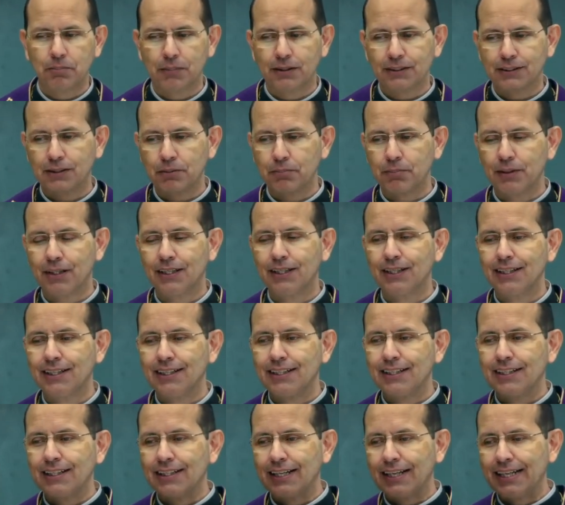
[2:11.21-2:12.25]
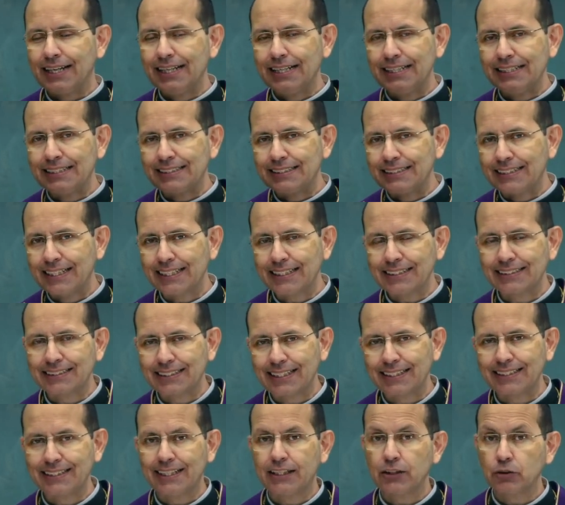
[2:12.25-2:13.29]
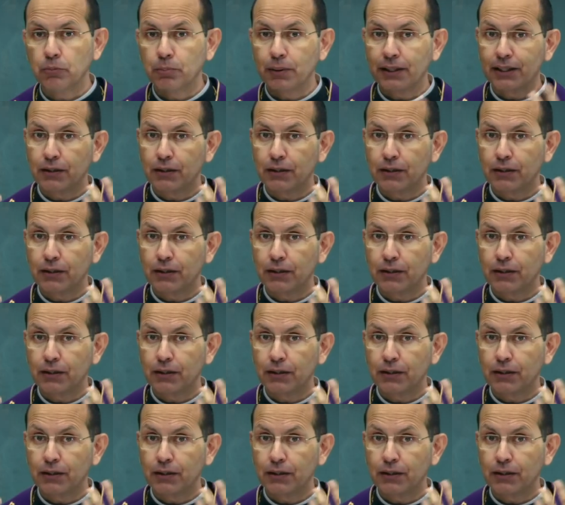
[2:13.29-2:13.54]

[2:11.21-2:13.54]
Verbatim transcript: mas também intercedendo